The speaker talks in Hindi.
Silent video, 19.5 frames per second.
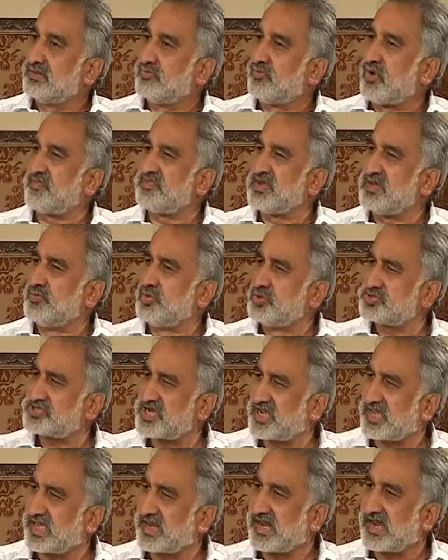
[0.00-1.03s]
वो अपने मुंह
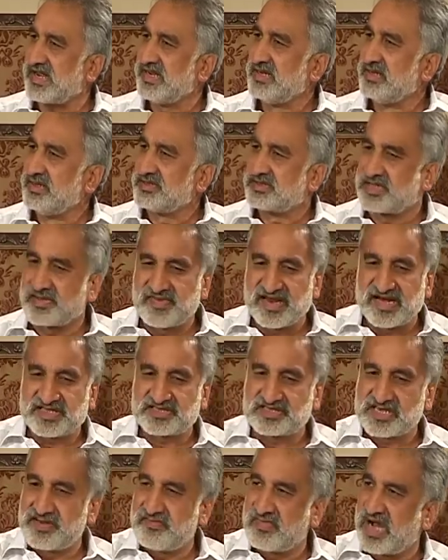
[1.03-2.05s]
से कह रहा है कि मैंने
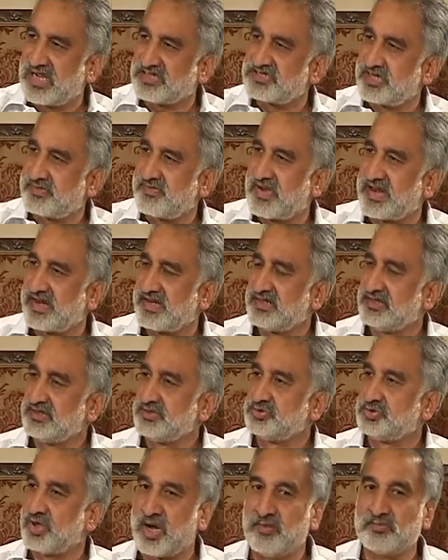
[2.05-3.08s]
इतने महाजन मारे
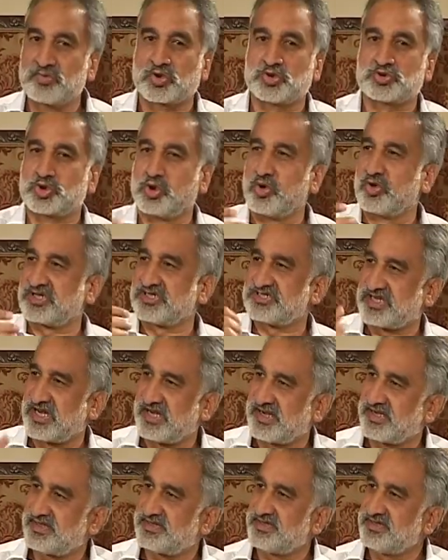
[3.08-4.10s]
जो हमको छोड़ के चले
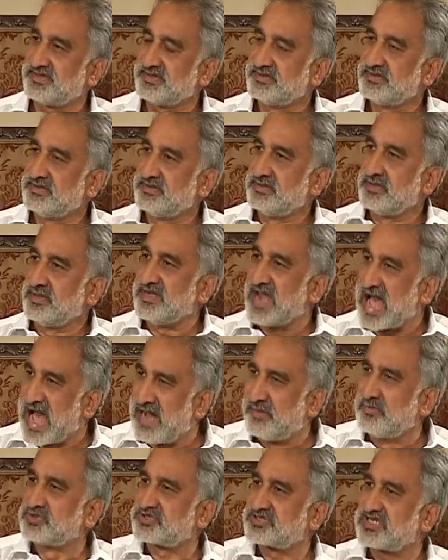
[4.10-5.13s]
गए थे
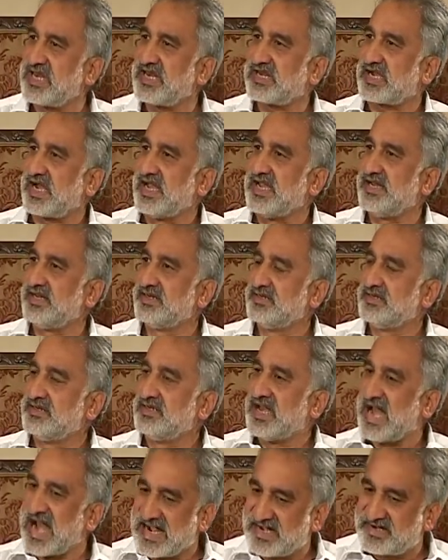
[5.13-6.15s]
नाम उसने लिखाए
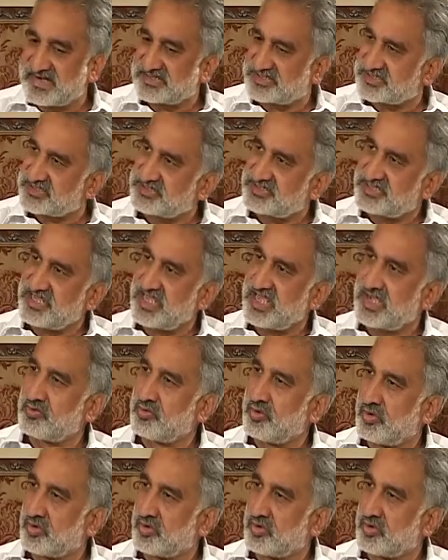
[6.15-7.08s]
एड्रेसेस दिए हैं उन